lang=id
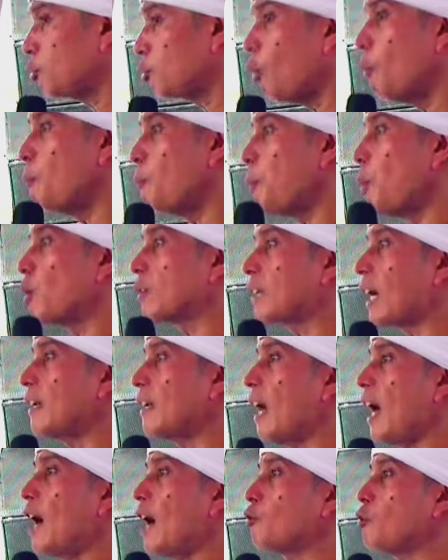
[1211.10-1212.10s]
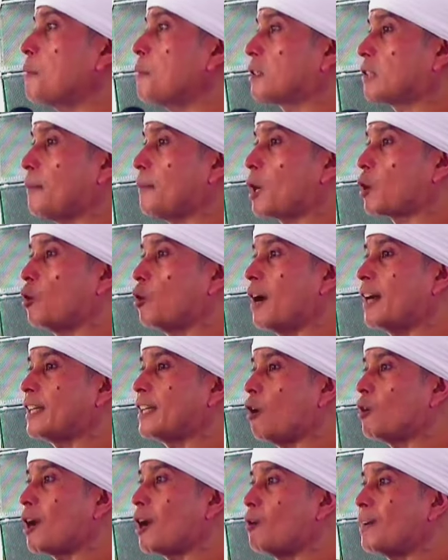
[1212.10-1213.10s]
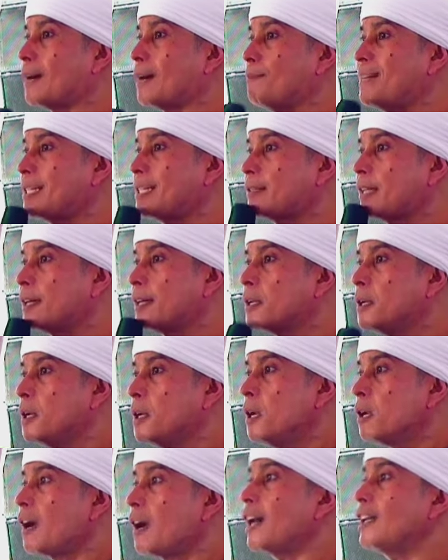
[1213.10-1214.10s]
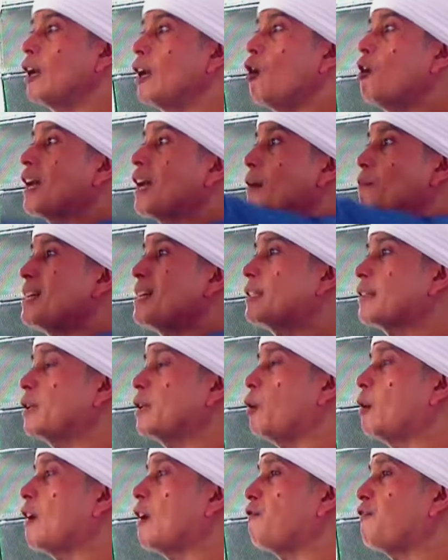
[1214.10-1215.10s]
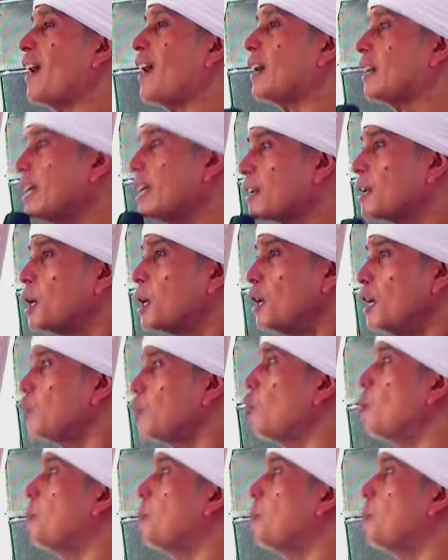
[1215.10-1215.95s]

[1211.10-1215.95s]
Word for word: kumpulkanlah aku bersama golongannya orang-orang miskin. Karena orang miskin, orang fakir, ikut